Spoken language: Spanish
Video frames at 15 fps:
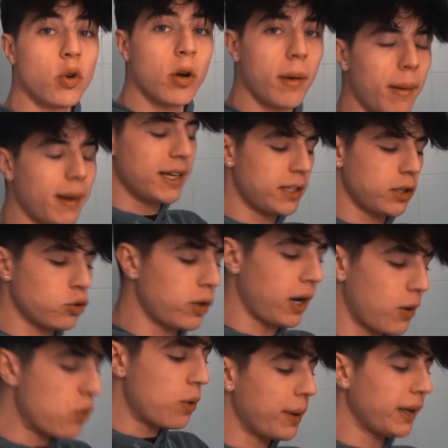nueva, ¿vale? Esta es
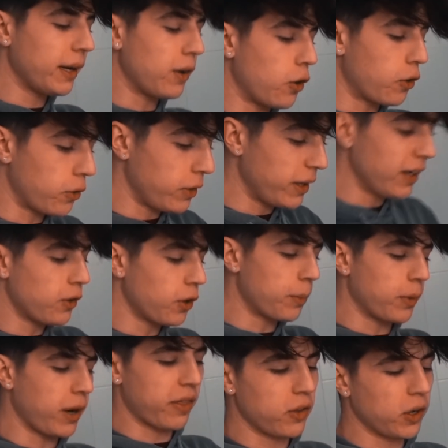una nueva
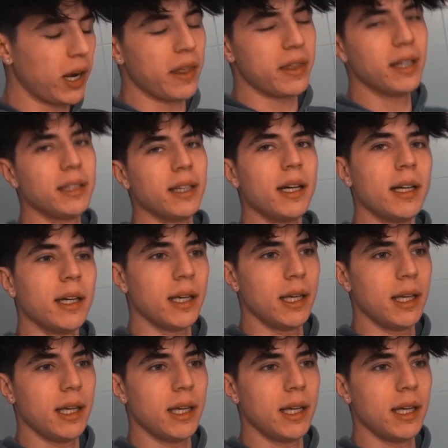incorporación a la dieta.